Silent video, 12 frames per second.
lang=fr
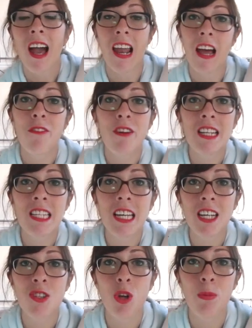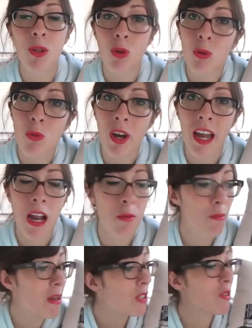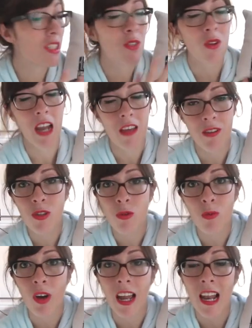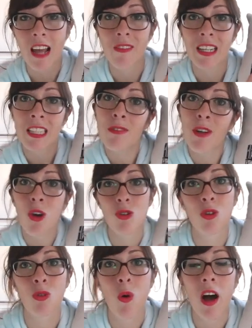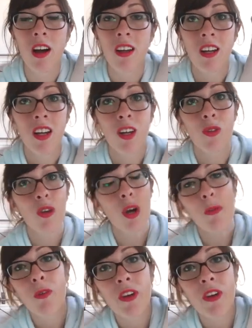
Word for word: Elle a fait une série sur le métro de Montréal, mais aussi sur la ville de Montréal avec différents endroits. Donc comment